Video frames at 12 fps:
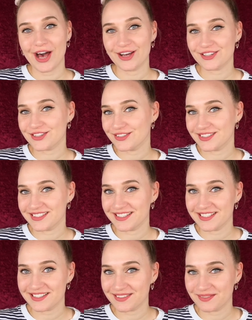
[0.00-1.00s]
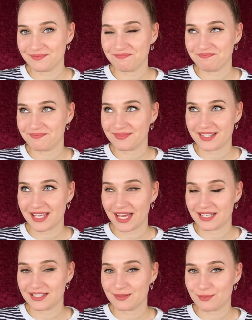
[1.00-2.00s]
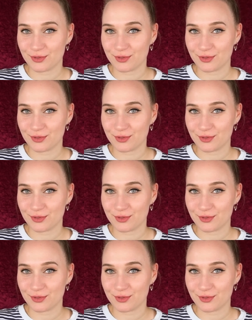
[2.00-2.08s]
Auch zu diesen ganzen